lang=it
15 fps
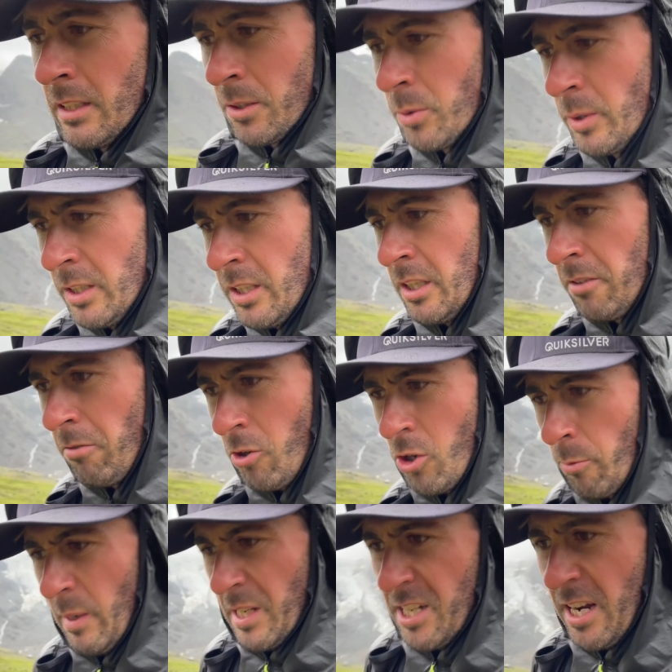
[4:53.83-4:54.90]
quindi voglio
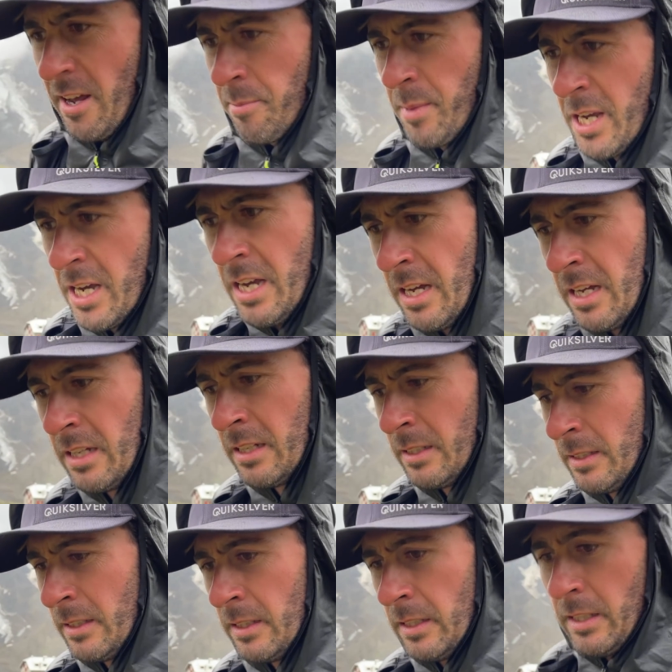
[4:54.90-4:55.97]
abbassarmi.
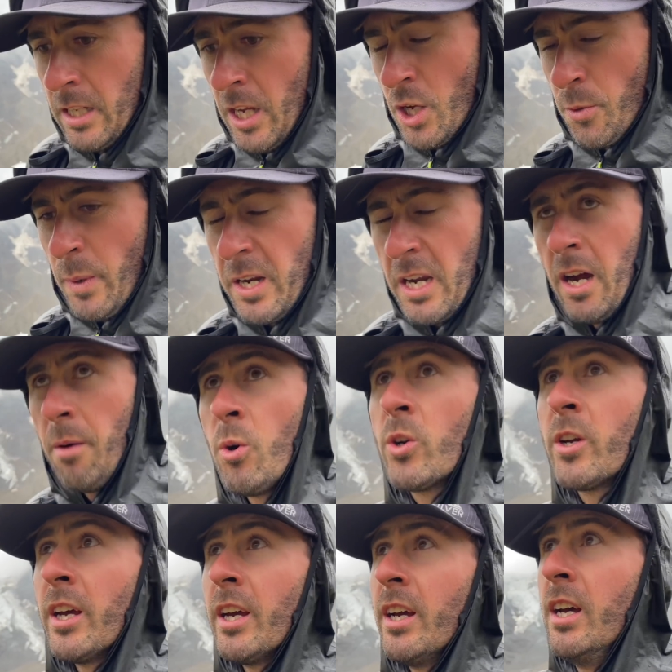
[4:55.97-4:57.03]
Speriamo
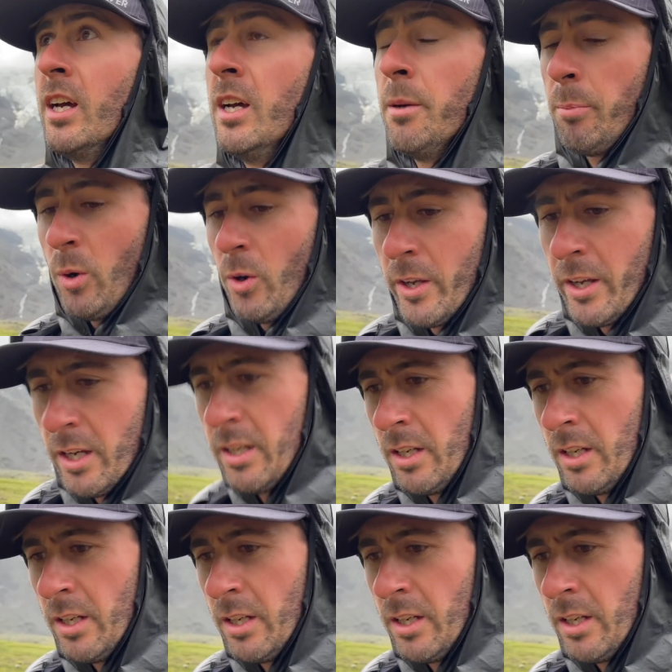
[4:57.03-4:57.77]
che poi